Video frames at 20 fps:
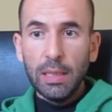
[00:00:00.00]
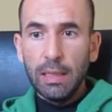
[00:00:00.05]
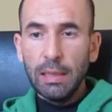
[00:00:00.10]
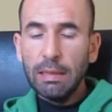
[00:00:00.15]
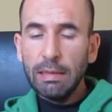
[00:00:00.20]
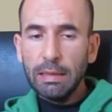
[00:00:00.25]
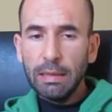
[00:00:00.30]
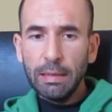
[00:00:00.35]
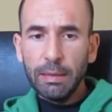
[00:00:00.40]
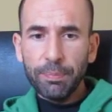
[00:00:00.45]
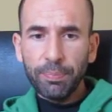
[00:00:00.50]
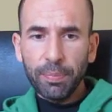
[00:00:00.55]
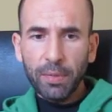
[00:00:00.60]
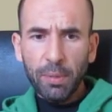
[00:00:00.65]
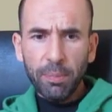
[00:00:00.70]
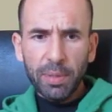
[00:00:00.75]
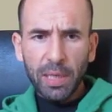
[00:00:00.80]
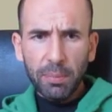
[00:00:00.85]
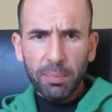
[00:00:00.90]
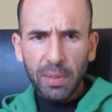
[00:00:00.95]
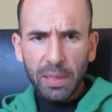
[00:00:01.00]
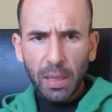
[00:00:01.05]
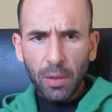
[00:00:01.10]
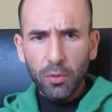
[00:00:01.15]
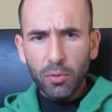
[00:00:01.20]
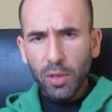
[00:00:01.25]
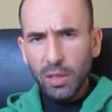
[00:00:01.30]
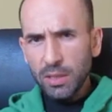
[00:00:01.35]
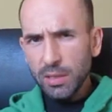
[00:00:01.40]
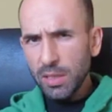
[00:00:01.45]
Em, para
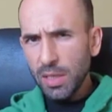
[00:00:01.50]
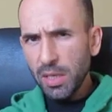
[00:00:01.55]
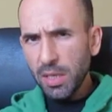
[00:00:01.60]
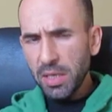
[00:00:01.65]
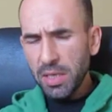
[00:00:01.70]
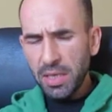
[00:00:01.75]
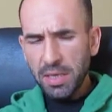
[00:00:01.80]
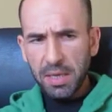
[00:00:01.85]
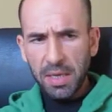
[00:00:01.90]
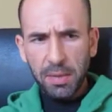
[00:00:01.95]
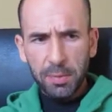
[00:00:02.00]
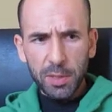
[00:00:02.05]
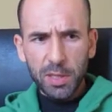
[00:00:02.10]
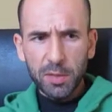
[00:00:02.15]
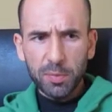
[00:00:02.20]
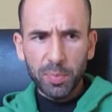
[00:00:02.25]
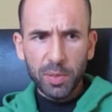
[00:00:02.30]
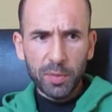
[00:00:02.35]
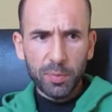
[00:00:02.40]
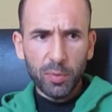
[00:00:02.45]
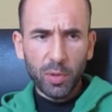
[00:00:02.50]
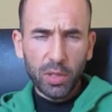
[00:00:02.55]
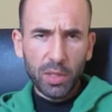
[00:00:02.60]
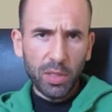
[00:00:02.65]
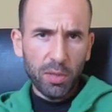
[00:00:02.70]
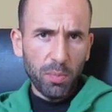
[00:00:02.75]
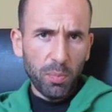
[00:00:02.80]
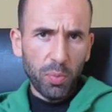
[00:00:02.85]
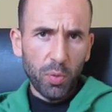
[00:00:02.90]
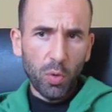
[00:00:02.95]
picaduras de avispas, por
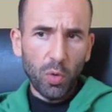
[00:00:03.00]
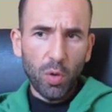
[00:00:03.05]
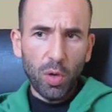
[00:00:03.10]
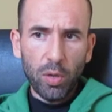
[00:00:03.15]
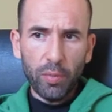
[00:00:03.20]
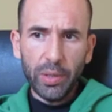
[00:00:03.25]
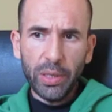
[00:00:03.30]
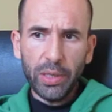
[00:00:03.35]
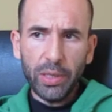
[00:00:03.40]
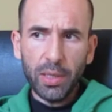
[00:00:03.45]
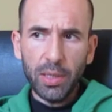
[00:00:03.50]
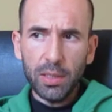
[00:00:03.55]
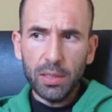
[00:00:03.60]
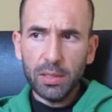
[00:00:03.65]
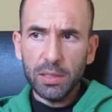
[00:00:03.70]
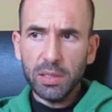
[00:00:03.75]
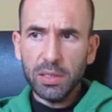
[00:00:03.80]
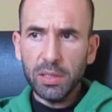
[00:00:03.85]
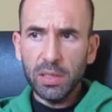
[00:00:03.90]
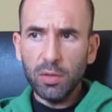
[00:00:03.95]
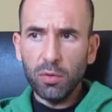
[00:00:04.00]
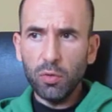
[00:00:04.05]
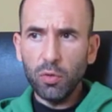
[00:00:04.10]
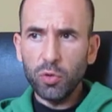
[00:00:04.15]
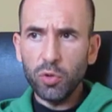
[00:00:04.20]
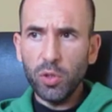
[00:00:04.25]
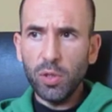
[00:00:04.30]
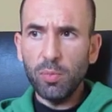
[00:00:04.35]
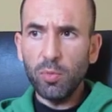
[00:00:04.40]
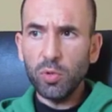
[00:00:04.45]
ejemplo, o abejas,
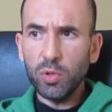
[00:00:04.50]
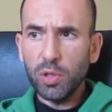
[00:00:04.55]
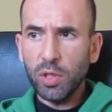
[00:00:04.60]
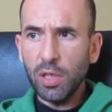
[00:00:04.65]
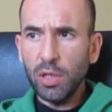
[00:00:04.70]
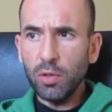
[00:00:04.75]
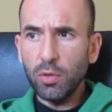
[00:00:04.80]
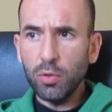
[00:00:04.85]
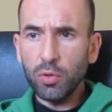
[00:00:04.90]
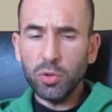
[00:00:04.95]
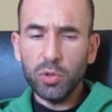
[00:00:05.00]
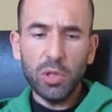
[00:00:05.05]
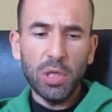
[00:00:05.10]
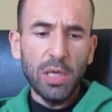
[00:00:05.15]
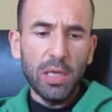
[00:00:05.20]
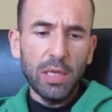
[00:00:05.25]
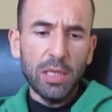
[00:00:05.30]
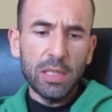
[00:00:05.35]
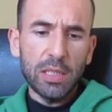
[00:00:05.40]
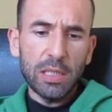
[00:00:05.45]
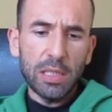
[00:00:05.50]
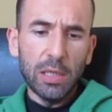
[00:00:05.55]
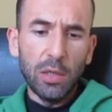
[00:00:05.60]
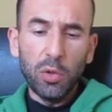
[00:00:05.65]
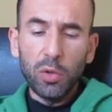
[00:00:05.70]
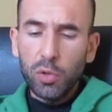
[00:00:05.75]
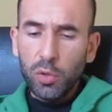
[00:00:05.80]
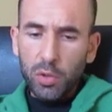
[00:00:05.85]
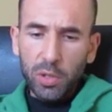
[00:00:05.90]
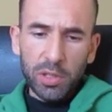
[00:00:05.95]
incluso de mosquitos, si
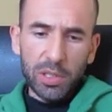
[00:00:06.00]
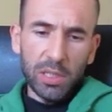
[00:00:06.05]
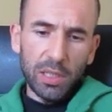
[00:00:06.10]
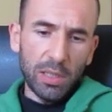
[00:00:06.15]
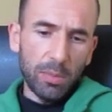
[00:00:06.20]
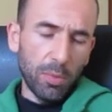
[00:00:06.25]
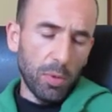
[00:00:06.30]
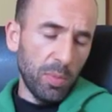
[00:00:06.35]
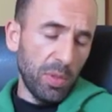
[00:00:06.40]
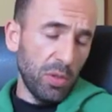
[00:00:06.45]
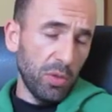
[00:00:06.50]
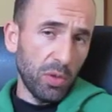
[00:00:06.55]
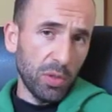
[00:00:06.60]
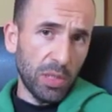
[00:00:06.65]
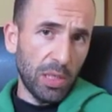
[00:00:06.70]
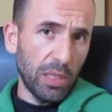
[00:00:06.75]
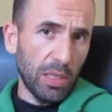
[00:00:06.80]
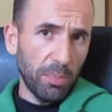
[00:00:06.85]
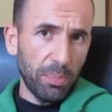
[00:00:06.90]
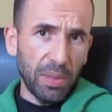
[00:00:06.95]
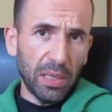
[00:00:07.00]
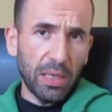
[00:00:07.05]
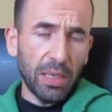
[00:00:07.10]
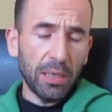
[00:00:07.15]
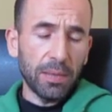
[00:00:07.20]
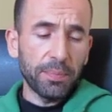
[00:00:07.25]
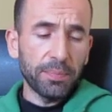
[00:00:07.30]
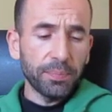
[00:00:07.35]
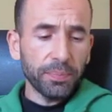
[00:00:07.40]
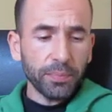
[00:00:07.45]
lo coges en el momento, o sea, te
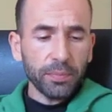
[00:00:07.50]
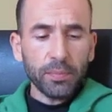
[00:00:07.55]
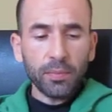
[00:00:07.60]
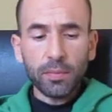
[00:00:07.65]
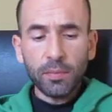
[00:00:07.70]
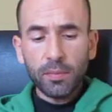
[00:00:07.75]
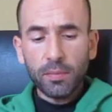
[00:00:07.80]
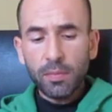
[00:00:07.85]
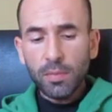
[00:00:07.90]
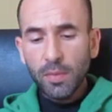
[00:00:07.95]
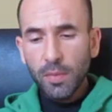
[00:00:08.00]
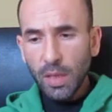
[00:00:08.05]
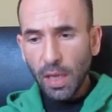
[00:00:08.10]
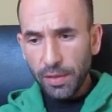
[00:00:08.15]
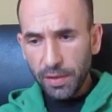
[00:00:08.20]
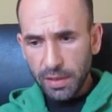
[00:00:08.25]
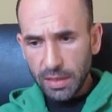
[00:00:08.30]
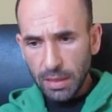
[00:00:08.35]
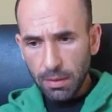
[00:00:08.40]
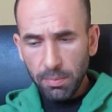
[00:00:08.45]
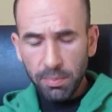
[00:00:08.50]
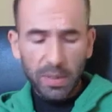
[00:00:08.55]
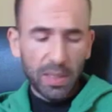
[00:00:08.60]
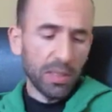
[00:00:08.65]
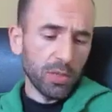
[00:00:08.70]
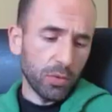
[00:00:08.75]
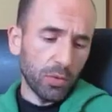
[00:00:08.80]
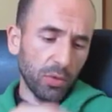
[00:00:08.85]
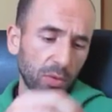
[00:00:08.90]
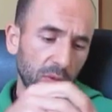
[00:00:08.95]
pica, haces el
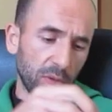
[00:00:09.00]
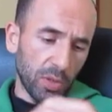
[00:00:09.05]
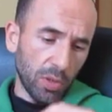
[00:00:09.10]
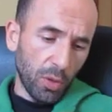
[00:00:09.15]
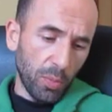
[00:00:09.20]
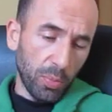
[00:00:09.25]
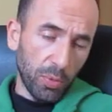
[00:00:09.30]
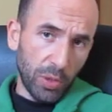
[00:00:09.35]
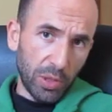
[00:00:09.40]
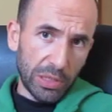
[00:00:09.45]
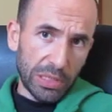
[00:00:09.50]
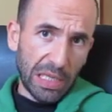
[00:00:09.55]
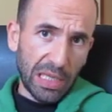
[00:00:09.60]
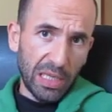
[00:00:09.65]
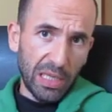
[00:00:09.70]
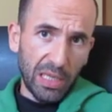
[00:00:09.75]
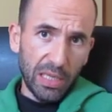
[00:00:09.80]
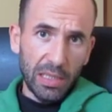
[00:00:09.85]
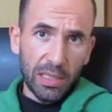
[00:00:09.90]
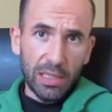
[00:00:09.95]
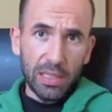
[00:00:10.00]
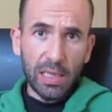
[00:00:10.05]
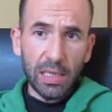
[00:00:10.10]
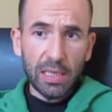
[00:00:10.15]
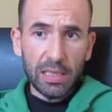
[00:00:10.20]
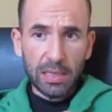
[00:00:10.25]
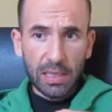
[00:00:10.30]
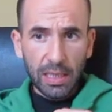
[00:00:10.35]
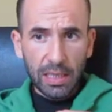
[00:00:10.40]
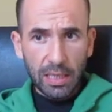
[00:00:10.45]
emplasto, se lo pones ahí y
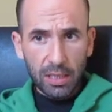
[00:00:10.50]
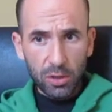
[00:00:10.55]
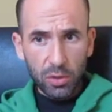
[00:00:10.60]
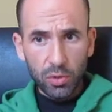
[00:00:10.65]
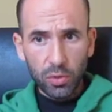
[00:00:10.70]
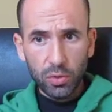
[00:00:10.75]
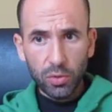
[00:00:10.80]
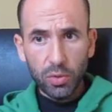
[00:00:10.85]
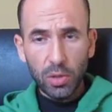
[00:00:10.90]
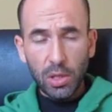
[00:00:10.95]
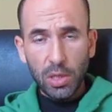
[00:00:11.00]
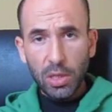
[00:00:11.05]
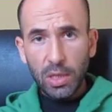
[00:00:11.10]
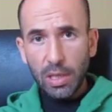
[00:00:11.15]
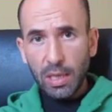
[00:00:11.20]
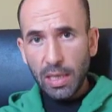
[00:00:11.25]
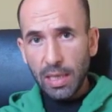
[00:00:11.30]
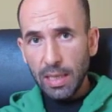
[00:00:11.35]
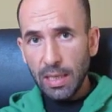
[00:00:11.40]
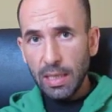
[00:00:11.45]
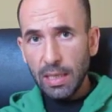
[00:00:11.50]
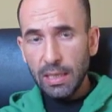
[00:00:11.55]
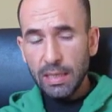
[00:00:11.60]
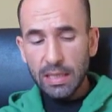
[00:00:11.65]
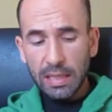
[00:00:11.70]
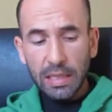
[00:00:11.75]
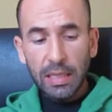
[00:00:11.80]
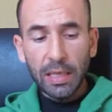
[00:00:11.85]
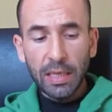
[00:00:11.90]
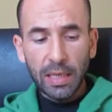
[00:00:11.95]
en este caso eh,
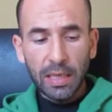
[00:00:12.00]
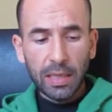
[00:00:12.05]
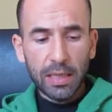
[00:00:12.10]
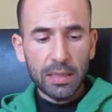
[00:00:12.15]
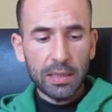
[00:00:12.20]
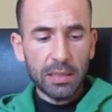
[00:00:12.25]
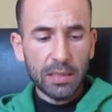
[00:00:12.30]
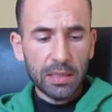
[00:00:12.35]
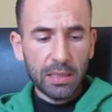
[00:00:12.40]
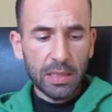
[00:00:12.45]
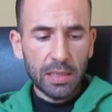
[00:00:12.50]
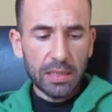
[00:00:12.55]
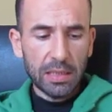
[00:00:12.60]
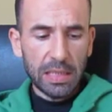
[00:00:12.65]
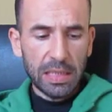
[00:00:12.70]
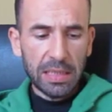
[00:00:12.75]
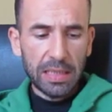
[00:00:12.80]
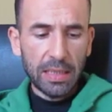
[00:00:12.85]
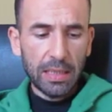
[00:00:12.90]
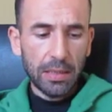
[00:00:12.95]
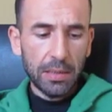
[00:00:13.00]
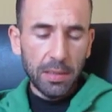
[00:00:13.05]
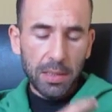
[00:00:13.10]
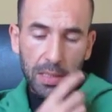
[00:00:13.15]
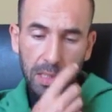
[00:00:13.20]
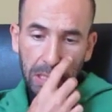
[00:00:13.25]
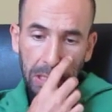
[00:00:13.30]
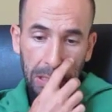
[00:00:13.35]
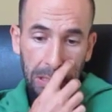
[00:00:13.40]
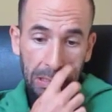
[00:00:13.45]
sí que dejas que seque
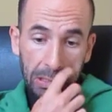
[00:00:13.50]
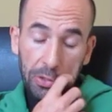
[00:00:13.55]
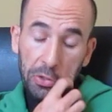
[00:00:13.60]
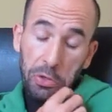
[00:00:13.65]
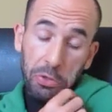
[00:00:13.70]
y